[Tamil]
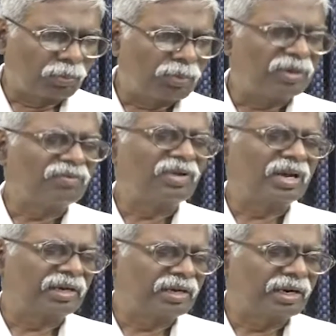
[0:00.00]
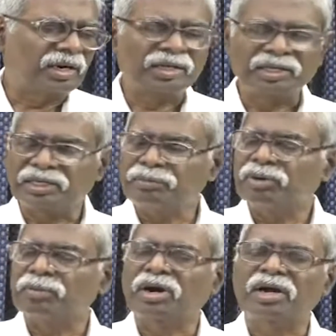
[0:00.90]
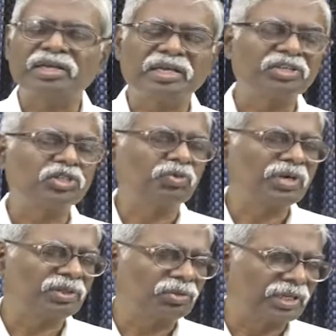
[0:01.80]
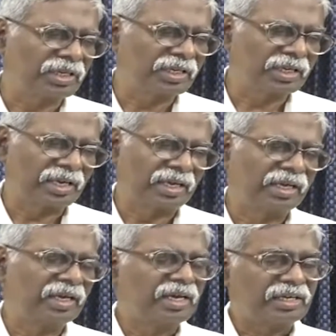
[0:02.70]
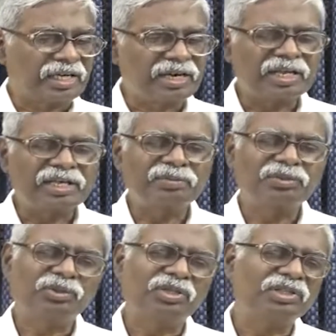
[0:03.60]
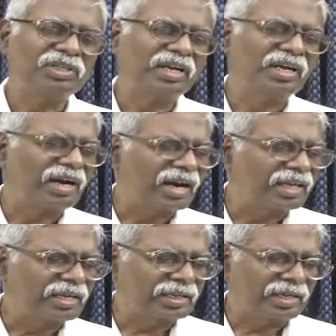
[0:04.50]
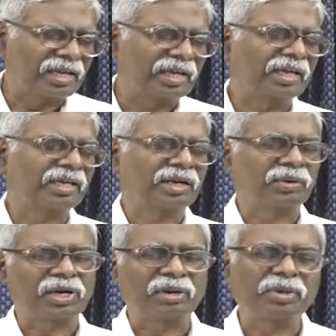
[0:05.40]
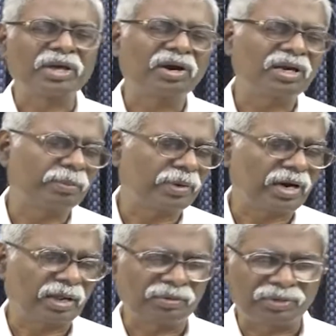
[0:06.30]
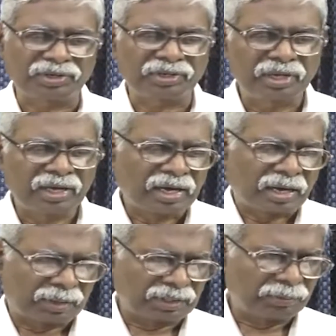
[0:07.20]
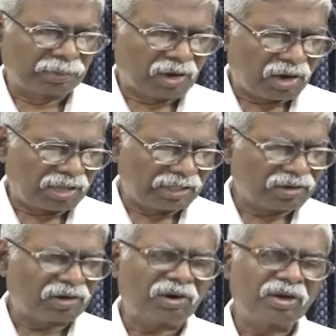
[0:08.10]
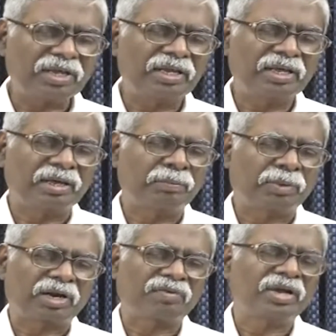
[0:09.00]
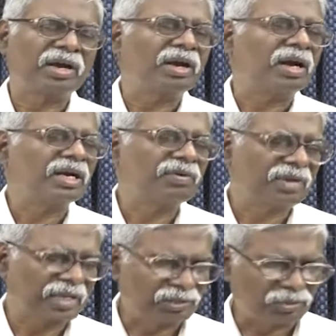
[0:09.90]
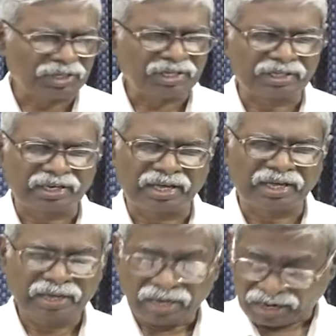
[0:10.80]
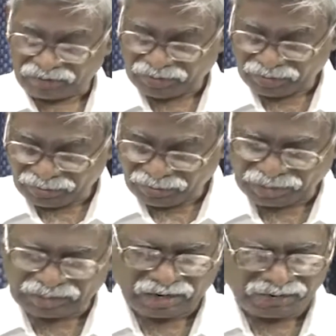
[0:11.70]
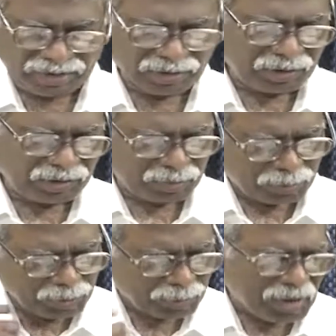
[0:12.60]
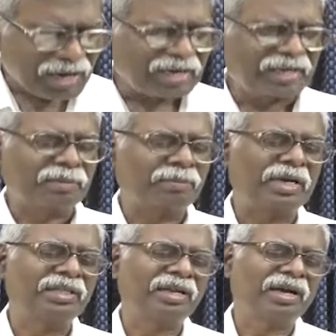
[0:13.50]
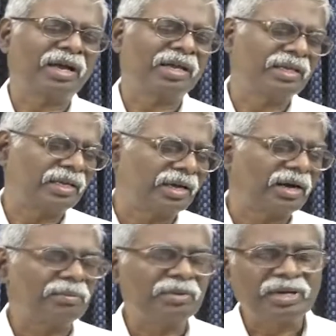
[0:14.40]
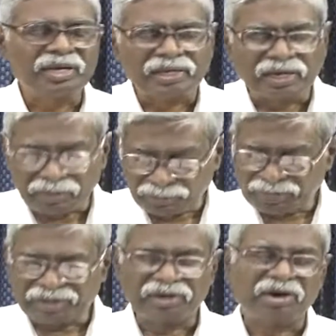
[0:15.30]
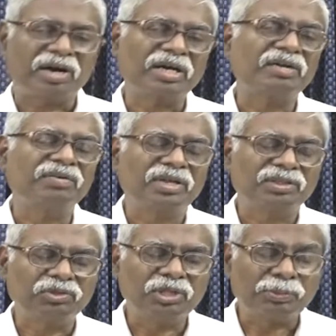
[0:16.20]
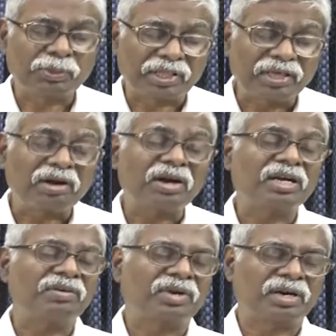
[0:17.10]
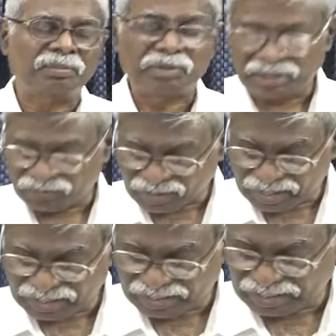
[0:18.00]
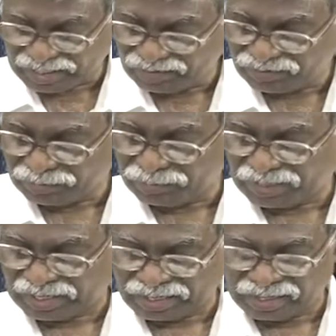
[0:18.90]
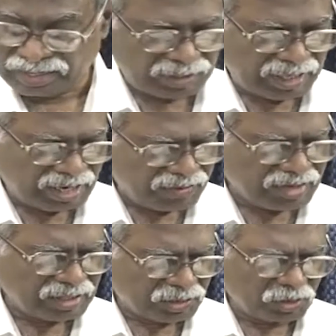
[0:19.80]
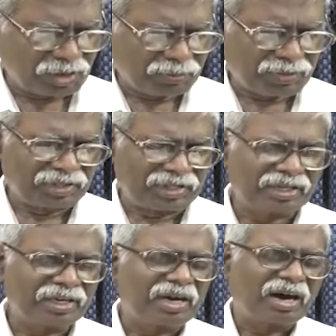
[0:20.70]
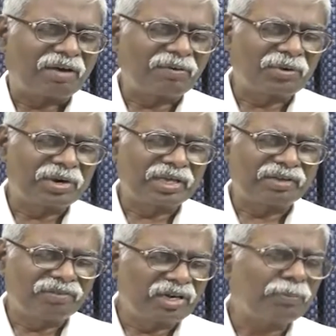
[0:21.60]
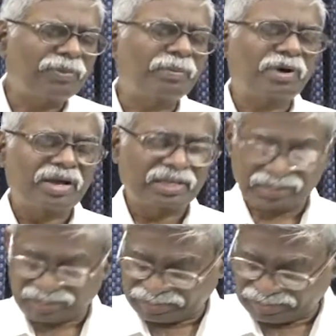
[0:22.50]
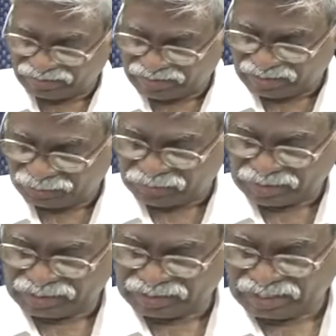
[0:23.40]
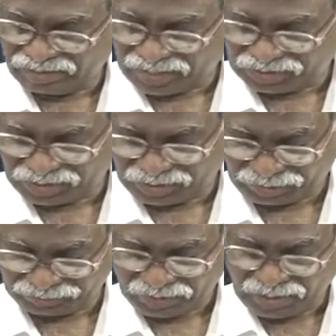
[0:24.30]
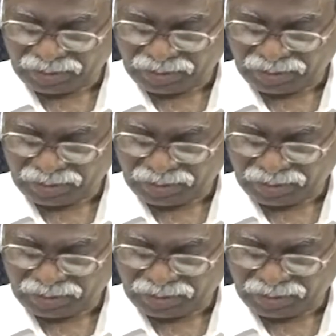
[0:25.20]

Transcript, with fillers: கூப்பிடும் விலங்குகள் இன்பமாய் இயேசுவை துதிக்கின்றன என்னையும் துதித்திட அழைக்கின்றன என்கிற ஒரு அருமையான பாடல் உண்டு அந்த அதிகாலையிலே பறவைகள் ஆண்டவரை துதிக்கின்றன அவர்களோ அந்த அவைகளோருக்கு முன்பாக மனிதர்களாகிய நாம் எழும்பி ஆண்டவரை துதிப்பதை ஆண்டவர் நம்முடைய வாழ்க்கையிலே விரும்புகிறார் தேவனை துதிப்பது அவருடைய விருப்பமாக இருக்கிறது என்று வேத புத்தகத்திலே வாசிக்கிறோம்